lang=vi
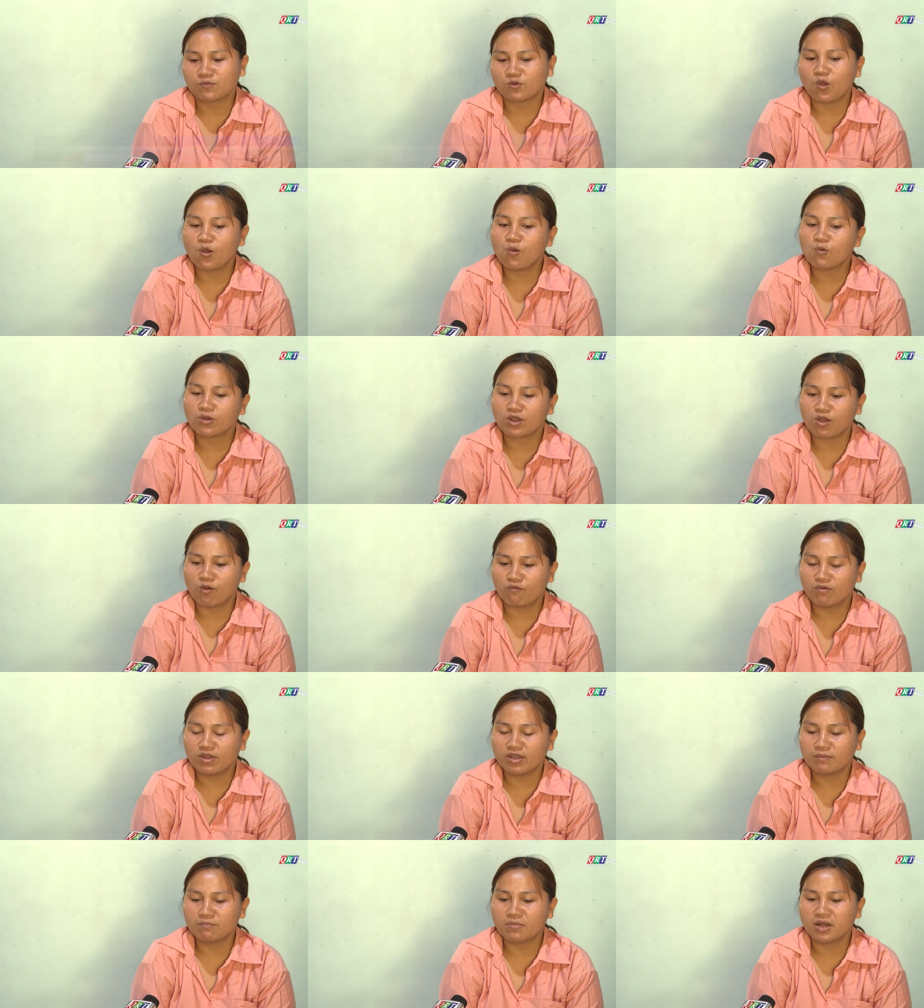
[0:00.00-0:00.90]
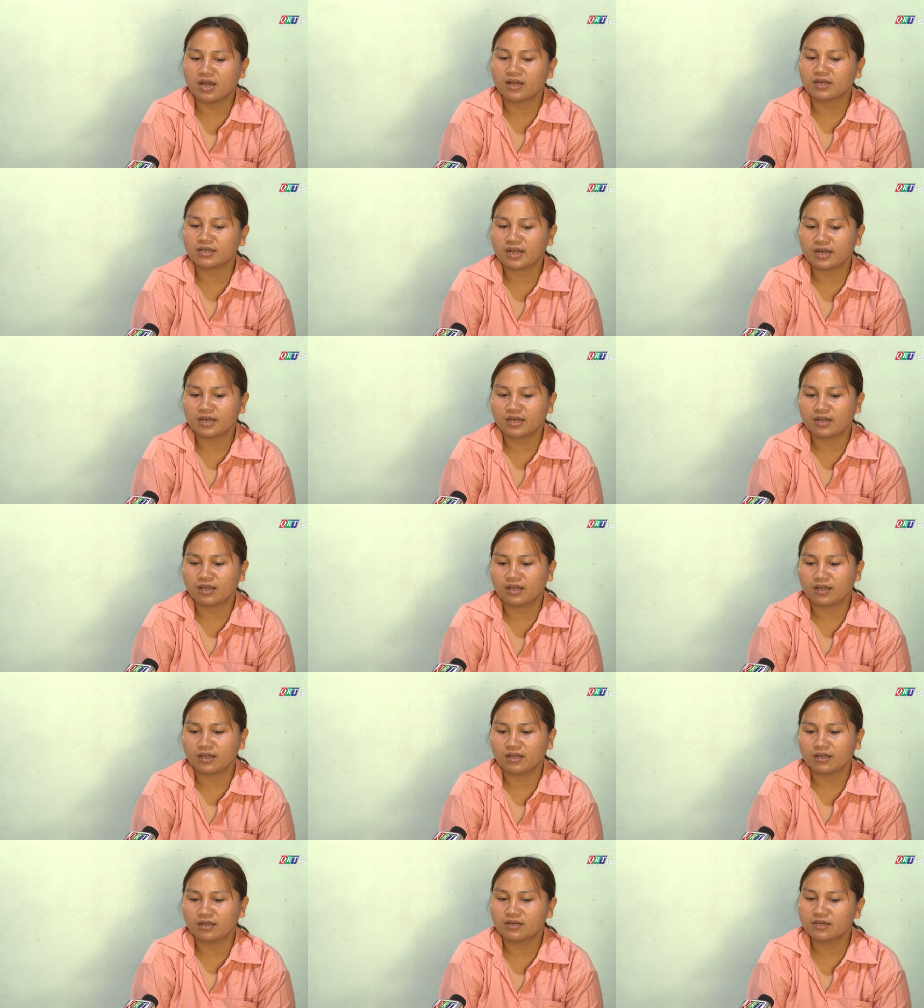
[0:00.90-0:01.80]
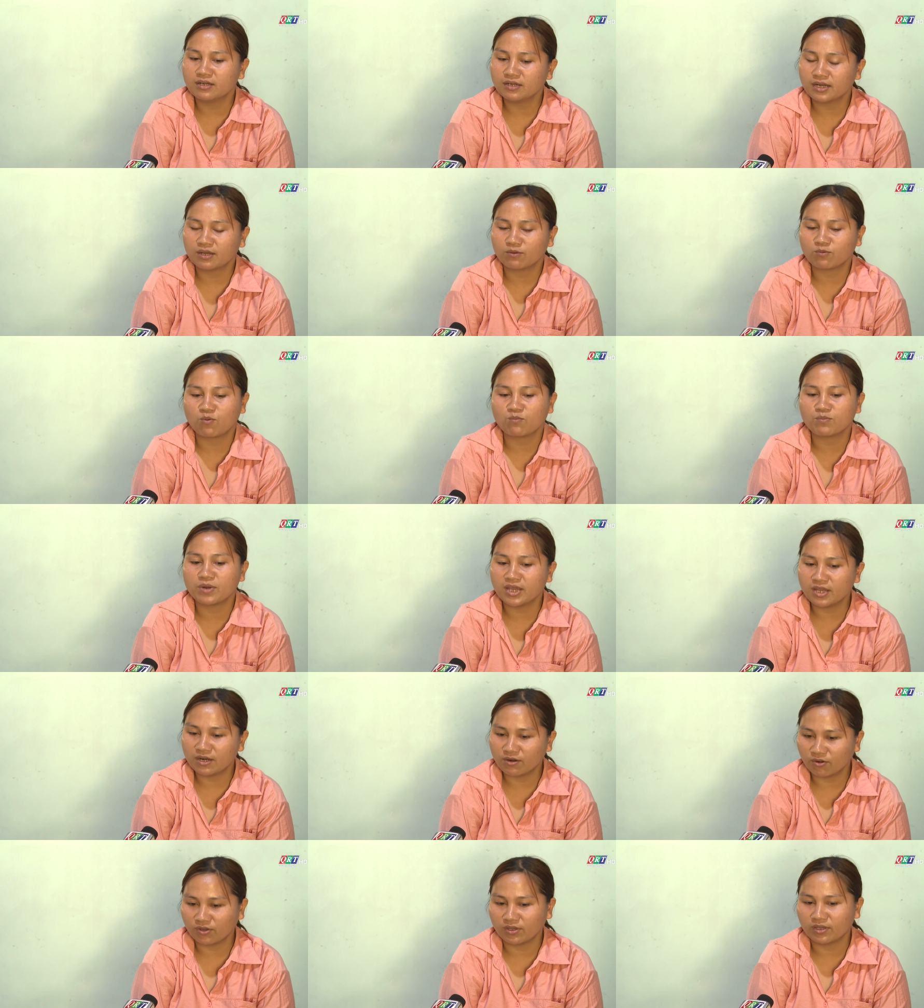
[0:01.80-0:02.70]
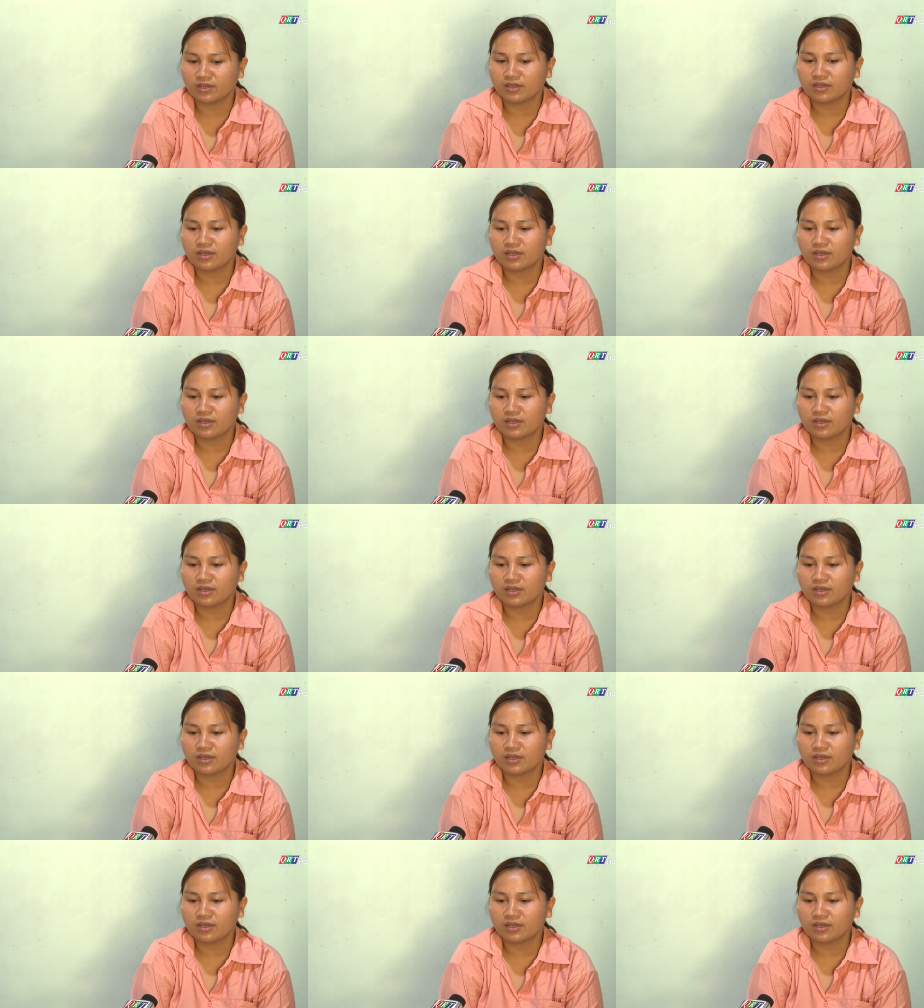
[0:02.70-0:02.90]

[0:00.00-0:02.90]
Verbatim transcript: có ông cậu bây giờ ở trên nước đều cũng đi rồi